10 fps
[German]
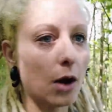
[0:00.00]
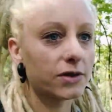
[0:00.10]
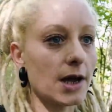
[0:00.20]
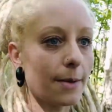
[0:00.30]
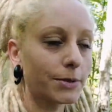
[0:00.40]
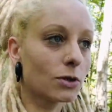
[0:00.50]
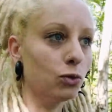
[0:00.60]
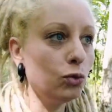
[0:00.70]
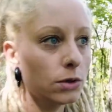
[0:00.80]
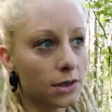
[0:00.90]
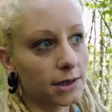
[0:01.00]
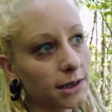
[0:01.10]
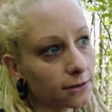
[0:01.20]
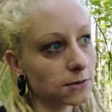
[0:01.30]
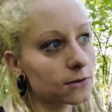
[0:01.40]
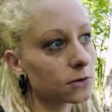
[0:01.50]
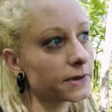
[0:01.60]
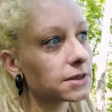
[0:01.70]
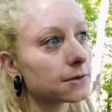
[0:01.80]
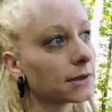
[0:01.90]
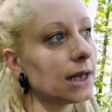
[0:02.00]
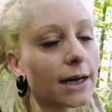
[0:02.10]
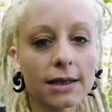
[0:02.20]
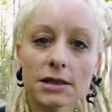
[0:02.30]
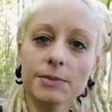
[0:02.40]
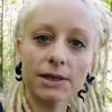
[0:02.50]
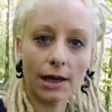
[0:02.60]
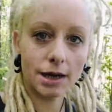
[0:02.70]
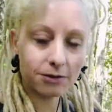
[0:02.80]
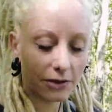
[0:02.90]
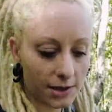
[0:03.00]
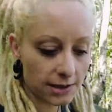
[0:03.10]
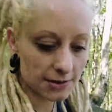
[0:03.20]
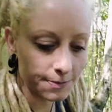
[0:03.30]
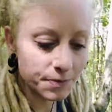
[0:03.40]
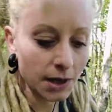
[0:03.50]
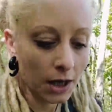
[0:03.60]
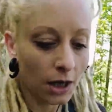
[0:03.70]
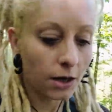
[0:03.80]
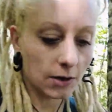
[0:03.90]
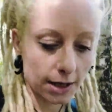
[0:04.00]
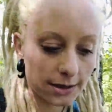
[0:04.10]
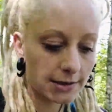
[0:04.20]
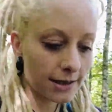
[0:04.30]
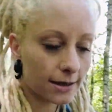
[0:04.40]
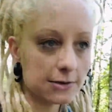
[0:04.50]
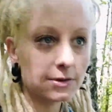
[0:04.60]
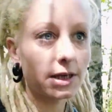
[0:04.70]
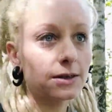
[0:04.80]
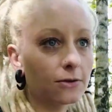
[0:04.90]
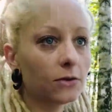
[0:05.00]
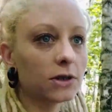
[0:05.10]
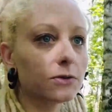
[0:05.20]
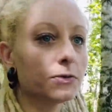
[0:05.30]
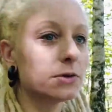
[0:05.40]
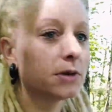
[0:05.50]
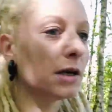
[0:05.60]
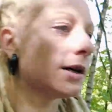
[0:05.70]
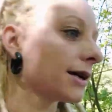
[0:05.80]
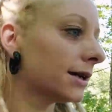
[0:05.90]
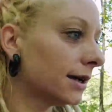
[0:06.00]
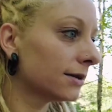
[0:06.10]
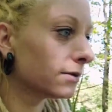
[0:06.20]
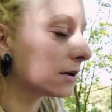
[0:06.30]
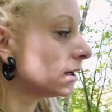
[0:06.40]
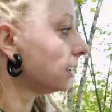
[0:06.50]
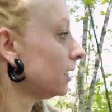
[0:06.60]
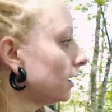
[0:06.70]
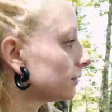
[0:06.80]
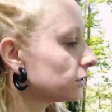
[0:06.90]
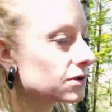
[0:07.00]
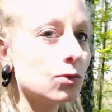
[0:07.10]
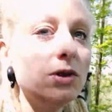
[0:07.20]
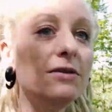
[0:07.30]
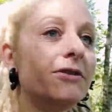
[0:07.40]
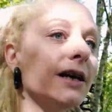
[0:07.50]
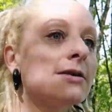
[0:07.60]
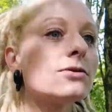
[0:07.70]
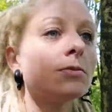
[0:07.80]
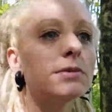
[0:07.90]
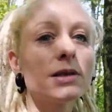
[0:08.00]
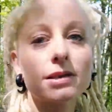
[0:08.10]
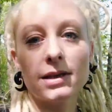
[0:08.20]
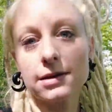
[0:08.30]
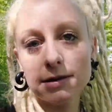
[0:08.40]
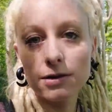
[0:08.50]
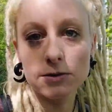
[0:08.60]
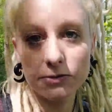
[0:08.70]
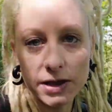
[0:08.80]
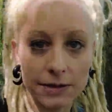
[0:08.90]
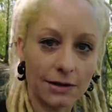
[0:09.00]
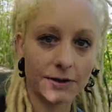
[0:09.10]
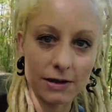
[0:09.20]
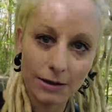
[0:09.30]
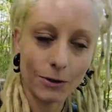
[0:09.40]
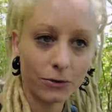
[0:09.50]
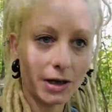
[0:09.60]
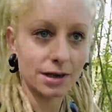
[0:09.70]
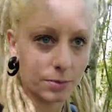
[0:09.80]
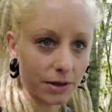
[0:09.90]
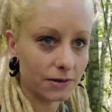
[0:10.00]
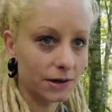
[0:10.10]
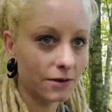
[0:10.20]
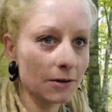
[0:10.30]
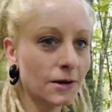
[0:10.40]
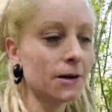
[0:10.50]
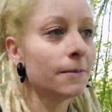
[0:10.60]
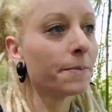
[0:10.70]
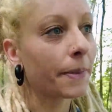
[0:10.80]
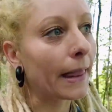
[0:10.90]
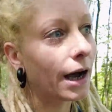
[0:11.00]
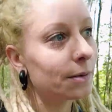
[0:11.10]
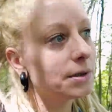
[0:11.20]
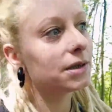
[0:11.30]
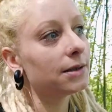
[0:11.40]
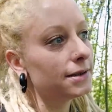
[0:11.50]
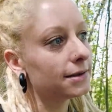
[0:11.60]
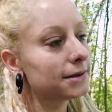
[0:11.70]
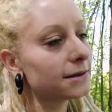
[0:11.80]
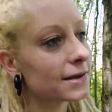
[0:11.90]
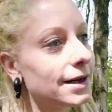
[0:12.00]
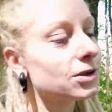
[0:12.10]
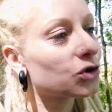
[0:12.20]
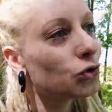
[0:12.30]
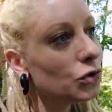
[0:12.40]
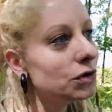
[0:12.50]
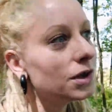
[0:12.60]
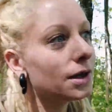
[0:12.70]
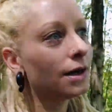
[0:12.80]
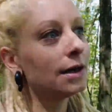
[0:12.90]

aus der absoluten Sicht und sowas. Und klar kann ich mich da reinversetzen und kann dann sagen, so ja natürlich für, keine Ahnung, für das Universum ist es jetzt nicht so wichtig, was hier auf der Erde passiert. Aber es ist halt schön,